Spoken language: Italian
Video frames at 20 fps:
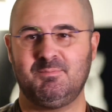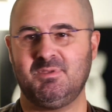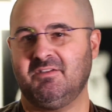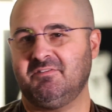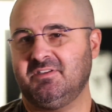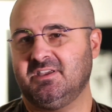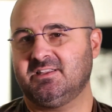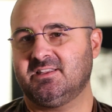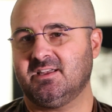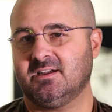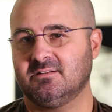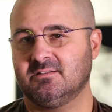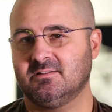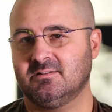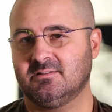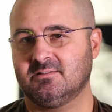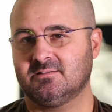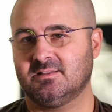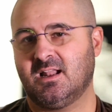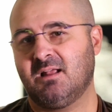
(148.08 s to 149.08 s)
mia vita,
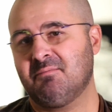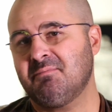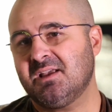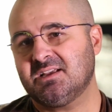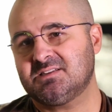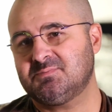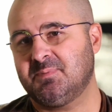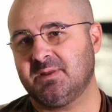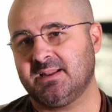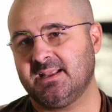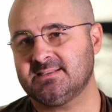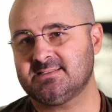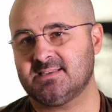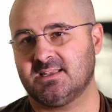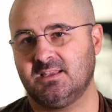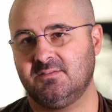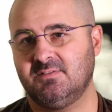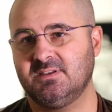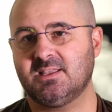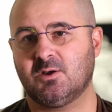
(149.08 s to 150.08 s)
dalla mia esperienza
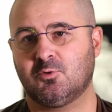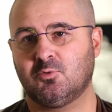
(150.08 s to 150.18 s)
di vita